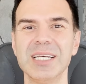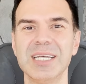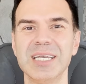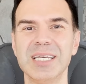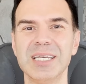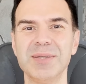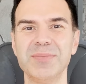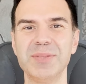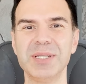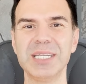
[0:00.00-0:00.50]

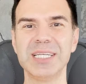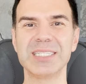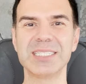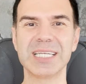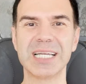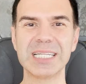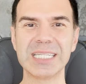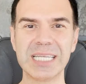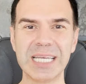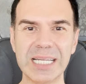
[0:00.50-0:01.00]
e,
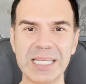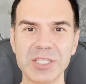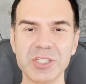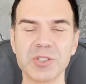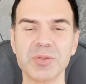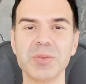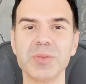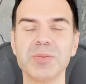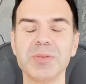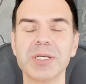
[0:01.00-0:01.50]
bireysel
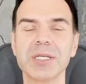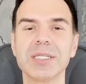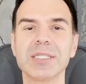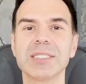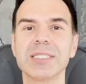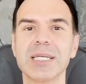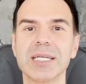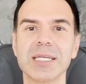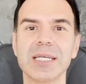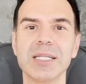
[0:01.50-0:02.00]
gelişimimde,
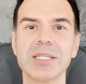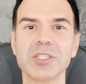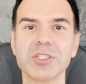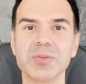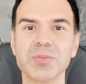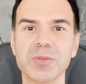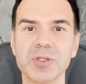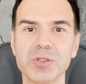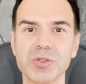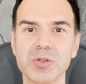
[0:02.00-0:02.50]
kişisel
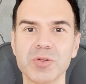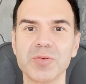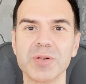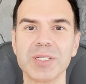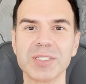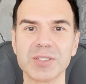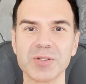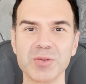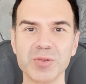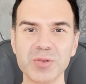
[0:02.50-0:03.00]
gelişimde çok
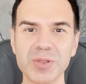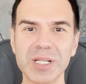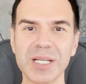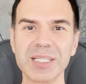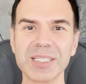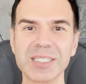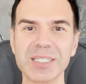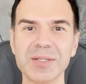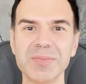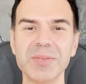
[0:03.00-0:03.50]
fazla
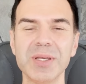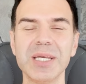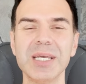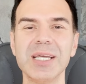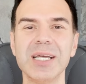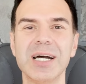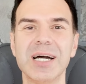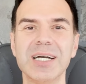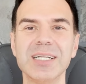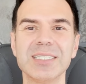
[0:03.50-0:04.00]
kullandığım.
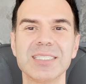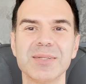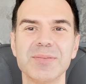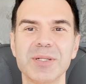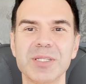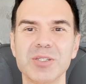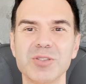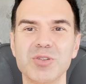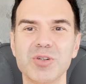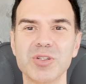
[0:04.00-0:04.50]
Aynı
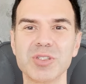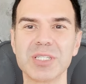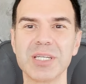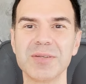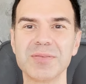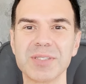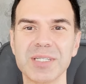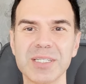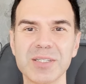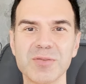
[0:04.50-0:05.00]
zamanda 4
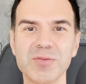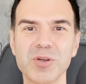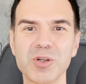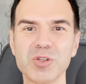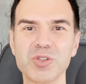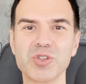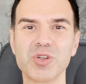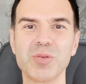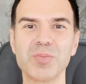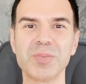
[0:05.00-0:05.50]
haftalık
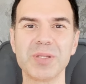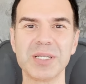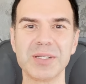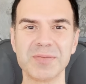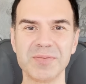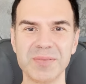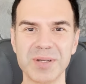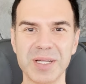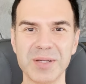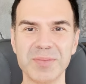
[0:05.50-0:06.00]

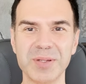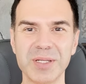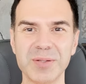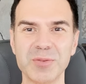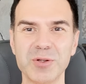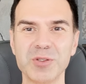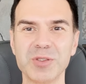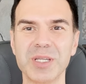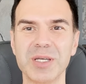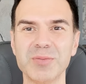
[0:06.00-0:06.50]
workshoplarım var
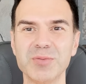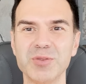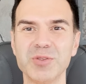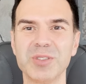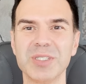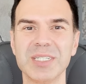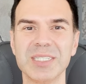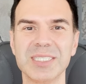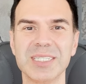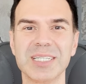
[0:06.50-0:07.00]
benim. Online
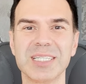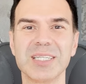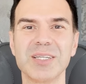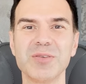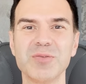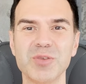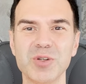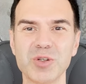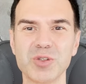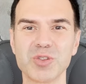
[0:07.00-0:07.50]
mucize
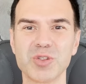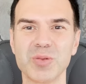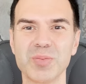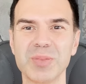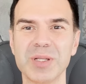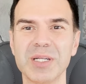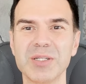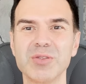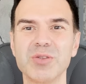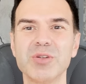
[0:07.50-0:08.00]
resetlerine
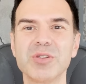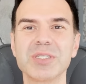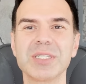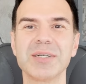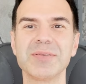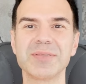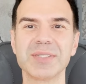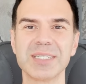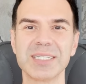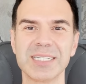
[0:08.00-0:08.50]
workshoplar, 4
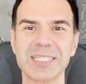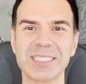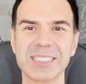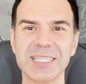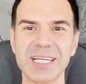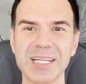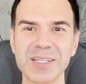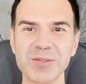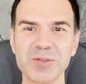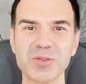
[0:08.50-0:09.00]
haftalık
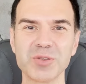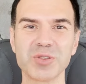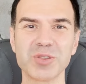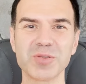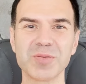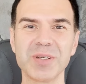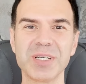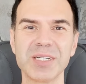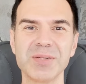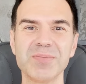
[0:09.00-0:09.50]
içsel
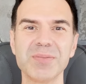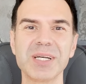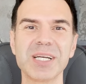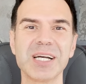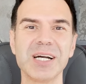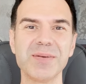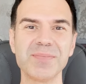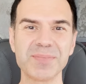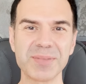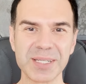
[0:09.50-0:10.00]
yolculuk ve arınma
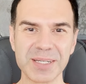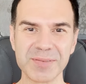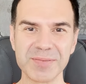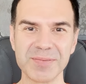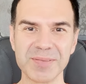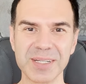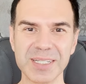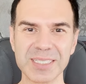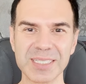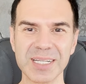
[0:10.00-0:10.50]

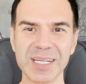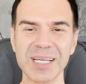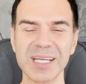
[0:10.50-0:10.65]
kamplarım var.